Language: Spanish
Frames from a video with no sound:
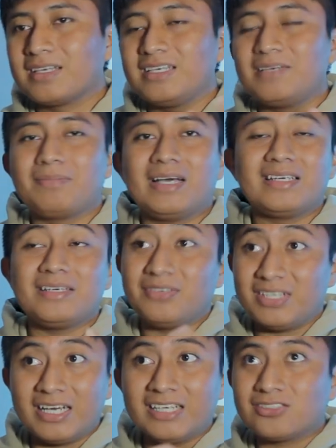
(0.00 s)
Y, y
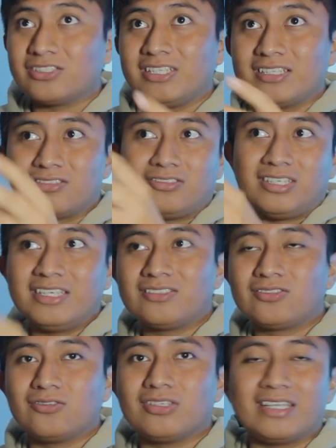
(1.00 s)
vi esto y esto y
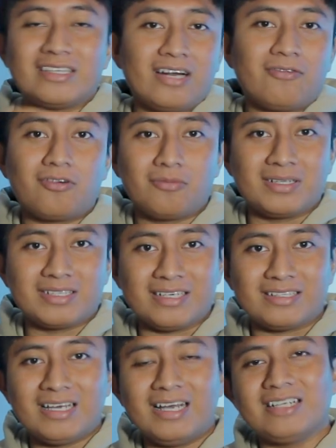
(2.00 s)
esto, de tal forma,
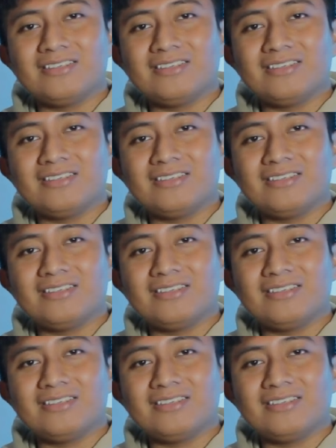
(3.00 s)
tal, tal.